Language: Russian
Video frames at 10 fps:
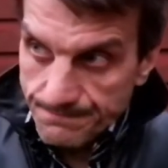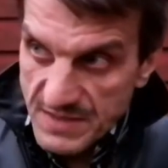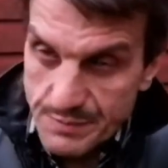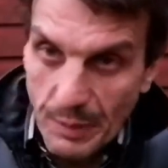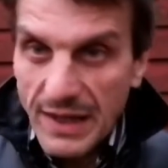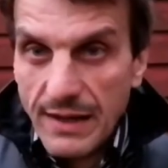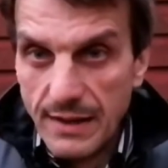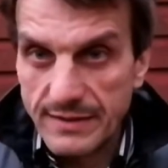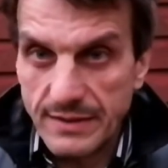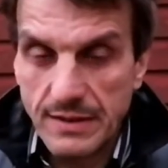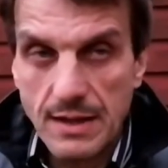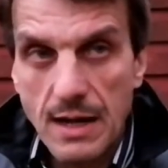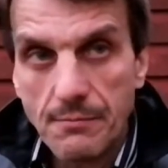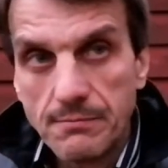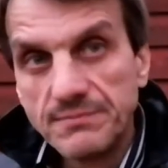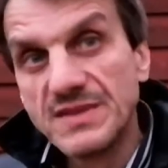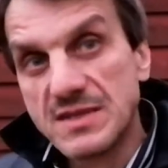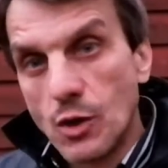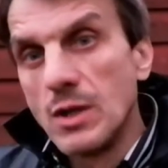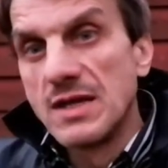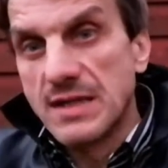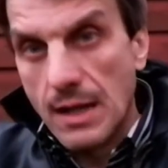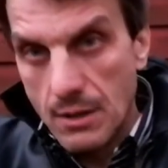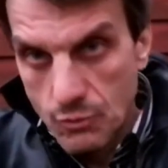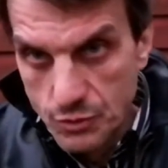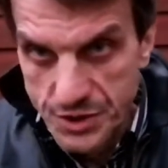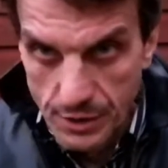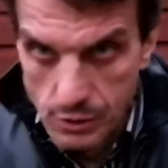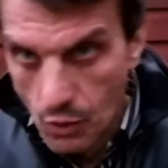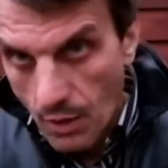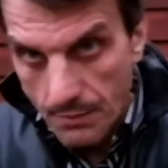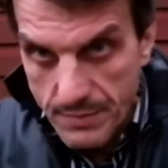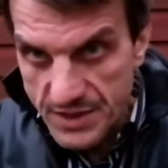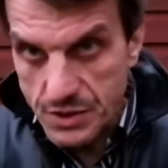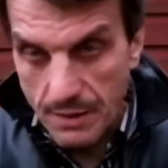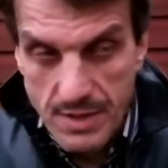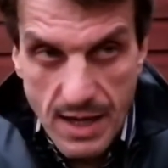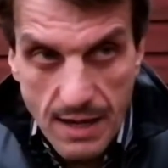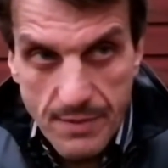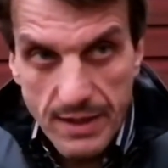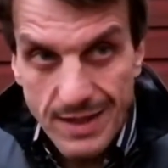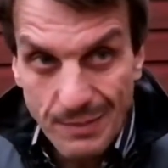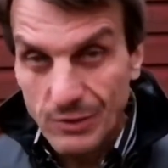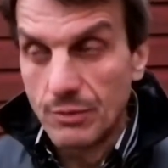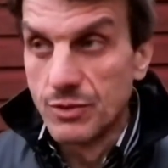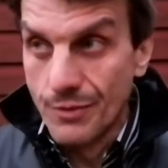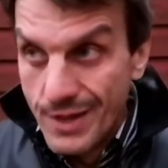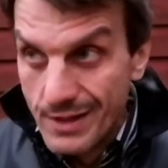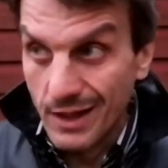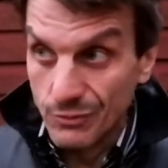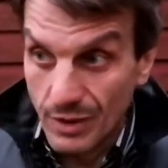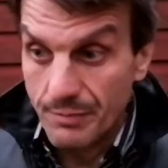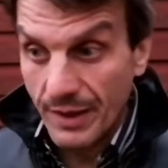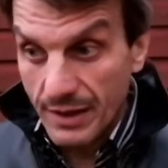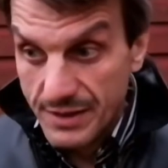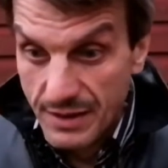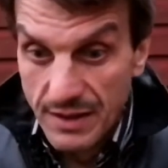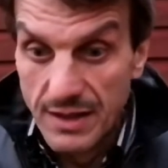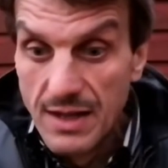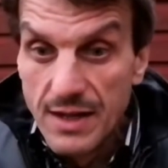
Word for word: спалили этот храм, золото утекло между камнями, и потом другие, которые приходили,